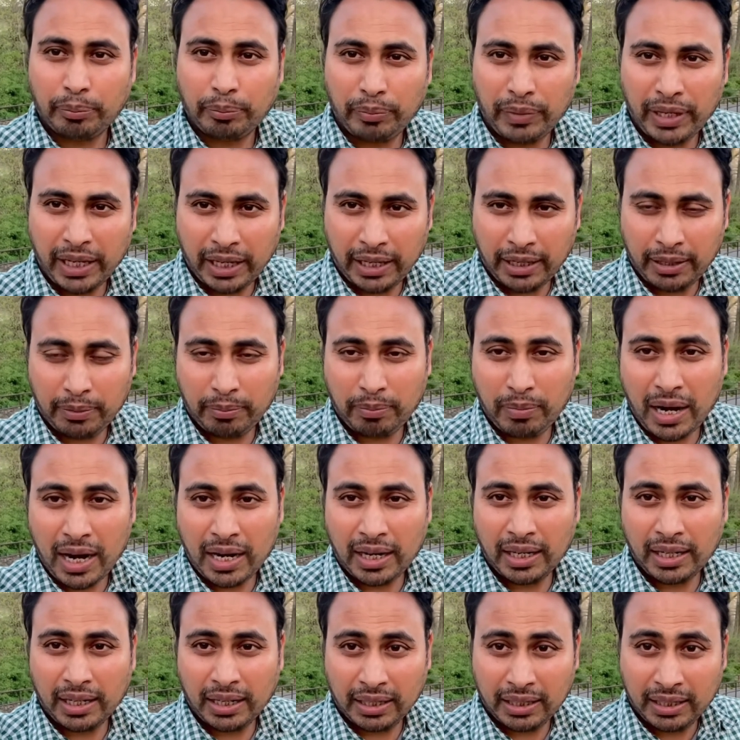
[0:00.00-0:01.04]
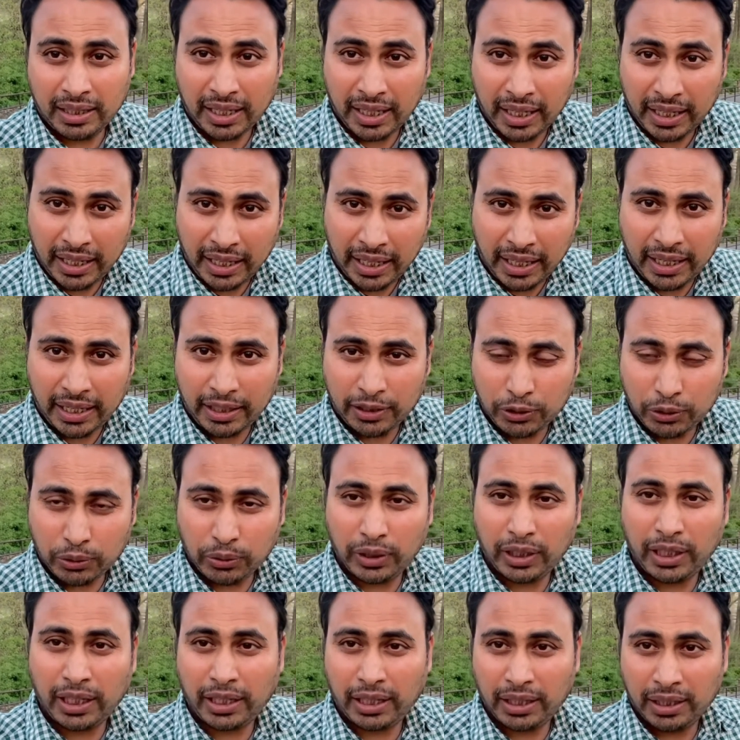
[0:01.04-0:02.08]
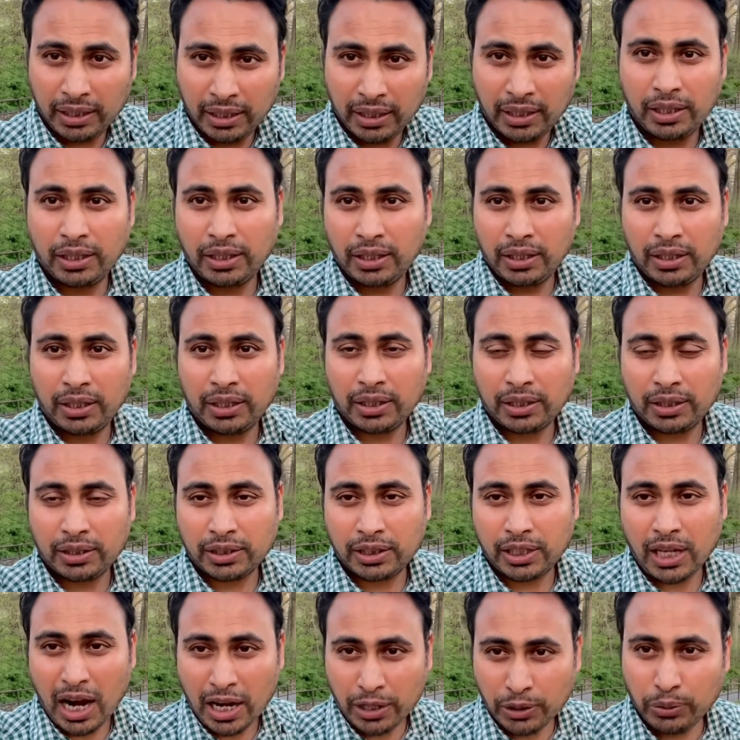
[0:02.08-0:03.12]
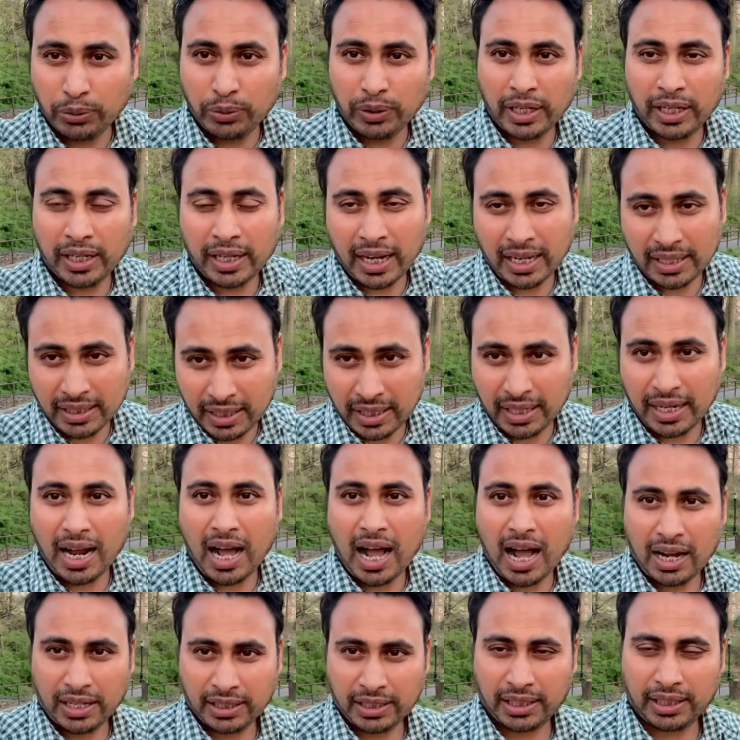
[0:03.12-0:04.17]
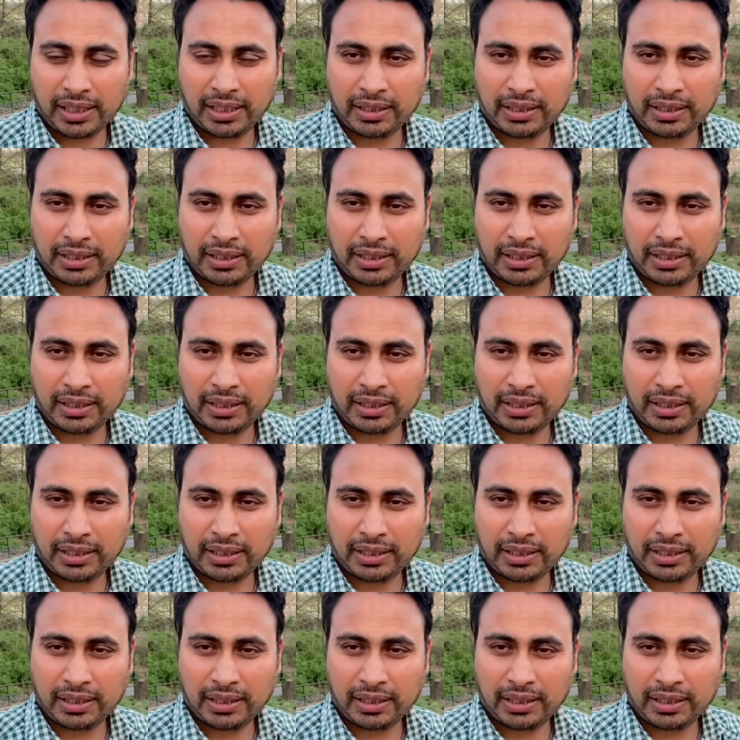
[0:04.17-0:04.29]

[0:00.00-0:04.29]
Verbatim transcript: মেয়ের বাড়ি থেকে যদি শাশুড়ির কাছে না আসে